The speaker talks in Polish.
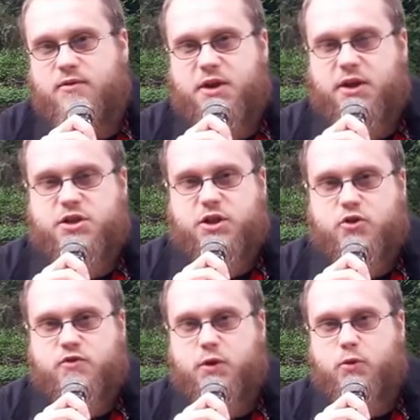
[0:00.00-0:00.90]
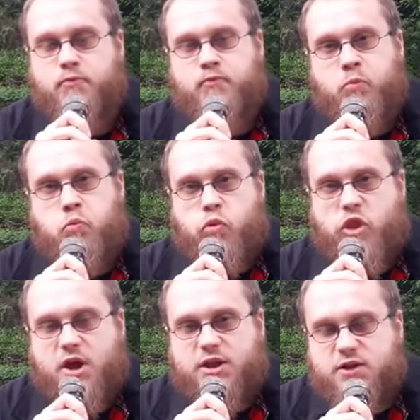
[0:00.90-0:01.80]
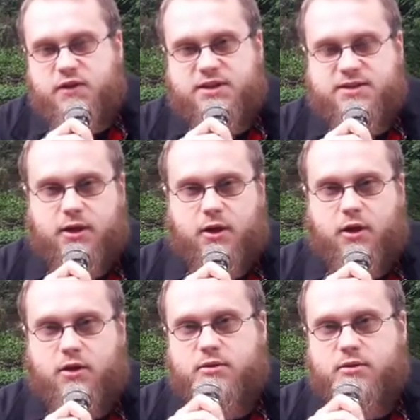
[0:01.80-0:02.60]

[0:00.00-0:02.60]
w trakcie tegoż wieku XIX,